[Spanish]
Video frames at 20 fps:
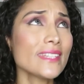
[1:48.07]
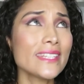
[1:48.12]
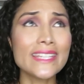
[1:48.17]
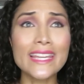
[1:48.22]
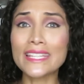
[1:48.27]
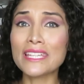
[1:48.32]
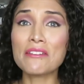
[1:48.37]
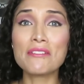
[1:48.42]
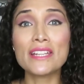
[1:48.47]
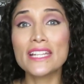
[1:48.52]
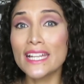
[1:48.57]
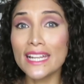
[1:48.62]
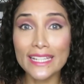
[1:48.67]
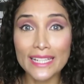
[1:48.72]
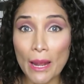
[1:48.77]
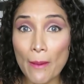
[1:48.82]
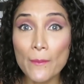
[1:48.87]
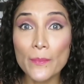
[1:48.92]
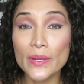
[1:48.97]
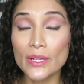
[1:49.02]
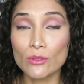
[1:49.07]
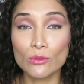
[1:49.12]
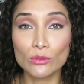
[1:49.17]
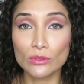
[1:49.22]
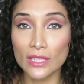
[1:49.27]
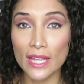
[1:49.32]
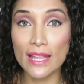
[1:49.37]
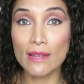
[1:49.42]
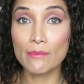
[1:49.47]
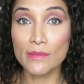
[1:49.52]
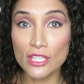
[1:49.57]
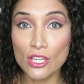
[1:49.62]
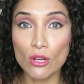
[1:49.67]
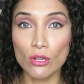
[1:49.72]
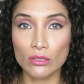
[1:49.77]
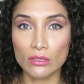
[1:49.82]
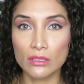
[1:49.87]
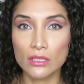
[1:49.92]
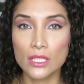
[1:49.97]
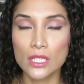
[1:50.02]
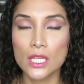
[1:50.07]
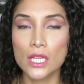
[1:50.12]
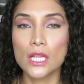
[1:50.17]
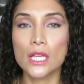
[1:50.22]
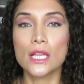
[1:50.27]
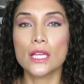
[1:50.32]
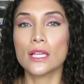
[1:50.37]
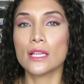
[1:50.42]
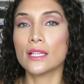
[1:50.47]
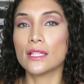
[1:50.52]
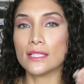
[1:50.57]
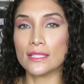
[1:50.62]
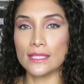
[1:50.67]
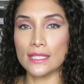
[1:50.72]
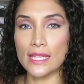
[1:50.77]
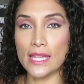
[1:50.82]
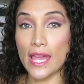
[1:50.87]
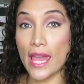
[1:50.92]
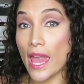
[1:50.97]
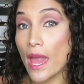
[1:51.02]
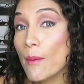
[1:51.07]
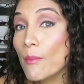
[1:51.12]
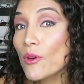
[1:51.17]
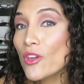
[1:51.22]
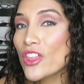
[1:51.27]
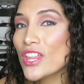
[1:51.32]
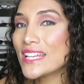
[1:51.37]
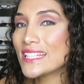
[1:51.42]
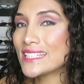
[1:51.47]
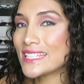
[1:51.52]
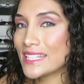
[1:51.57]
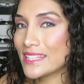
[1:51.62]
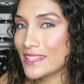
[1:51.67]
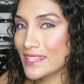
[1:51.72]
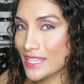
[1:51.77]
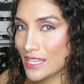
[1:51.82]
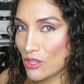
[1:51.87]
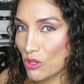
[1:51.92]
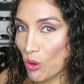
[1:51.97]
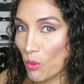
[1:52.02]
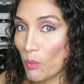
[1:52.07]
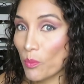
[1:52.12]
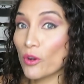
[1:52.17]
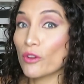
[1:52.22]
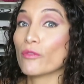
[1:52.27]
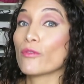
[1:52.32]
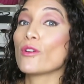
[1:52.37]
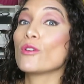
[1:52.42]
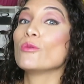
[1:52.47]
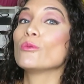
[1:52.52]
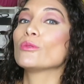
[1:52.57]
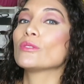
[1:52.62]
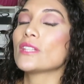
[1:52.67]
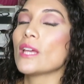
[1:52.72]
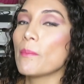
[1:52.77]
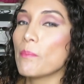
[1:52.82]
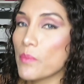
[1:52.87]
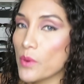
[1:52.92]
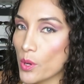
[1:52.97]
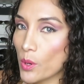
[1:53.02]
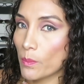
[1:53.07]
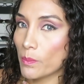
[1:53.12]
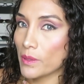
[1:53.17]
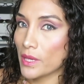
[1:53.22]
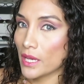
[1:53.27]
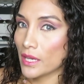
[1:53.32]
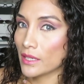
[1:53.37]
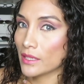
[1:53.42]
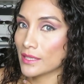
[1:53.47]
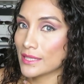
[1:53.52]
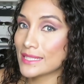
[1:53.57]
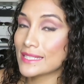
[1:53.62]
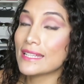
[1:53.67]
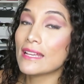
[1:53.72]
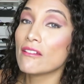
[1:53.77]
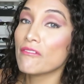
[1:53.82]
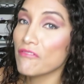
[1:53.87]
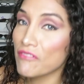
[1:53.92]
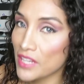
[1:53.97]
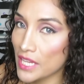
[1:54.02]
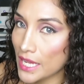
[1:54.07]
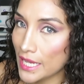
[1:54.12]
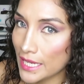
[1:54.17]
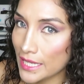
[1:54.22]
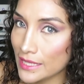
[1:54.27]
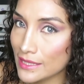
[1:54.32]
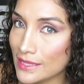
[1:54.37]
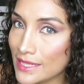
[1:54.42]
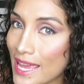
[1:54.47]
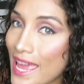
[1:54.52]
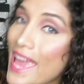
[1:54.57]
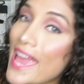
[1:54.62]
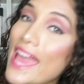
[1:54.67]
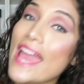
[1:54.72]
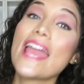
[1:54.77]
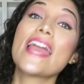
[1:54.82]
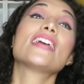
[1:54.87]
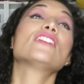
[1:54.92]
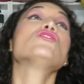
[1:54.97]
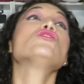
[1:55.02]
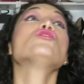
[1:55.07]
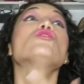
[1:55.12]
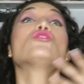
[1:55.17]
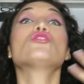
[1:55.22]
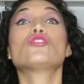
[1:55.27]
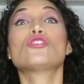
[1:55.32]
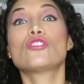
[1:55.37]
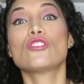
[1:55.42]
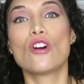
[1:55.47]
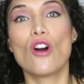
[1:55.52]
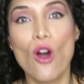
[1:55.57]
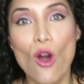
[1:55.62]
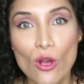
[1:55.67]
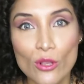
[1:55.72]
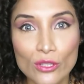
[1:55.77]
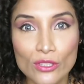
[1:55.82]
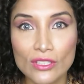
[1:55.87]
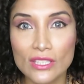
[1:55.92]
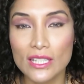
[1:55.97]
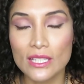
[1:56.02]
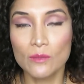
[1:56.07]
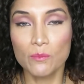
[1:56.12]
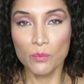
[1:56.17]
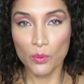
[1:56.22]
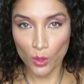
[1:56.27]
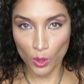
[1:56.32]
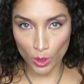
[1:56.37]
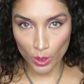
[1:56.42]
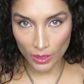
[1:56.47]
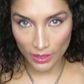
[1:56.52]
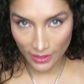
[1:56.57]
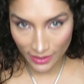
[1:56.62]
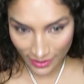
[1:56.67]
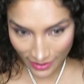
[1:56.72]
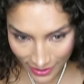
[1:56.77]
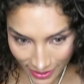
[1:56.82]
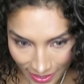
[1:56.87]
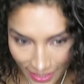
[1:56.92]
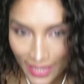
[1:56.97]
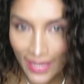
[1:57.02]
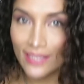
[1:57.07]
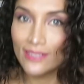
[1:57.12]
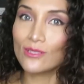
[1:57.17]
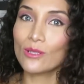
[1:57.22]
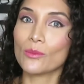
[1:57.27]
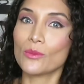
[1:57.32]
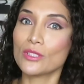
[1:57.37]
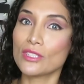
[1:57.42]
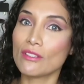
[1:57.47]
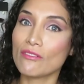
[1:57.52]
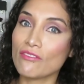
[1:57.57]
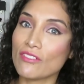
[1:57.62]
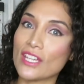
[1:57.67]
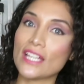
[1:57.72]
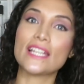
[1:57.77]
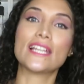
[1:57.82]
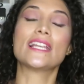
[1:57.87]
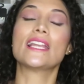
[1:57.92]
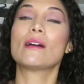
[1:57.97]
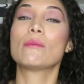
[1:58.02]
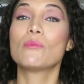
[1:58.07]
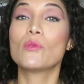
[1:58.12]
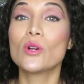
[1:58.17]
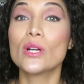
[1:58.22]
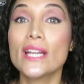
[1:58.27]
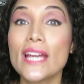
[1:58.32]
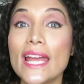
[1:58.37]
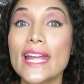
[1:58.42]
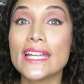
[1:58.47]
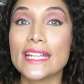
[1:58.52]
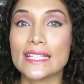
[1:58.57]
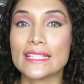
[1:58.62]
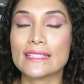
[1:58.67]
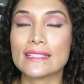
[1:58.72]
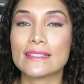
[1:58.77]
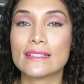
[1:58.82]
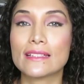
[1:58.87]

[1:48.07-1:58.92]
Y aquí viene la gran pregunta del millón. Si hemos decidido por voluntad propia ser fieles, entonces, ¿por qué somos infieles las mujeres?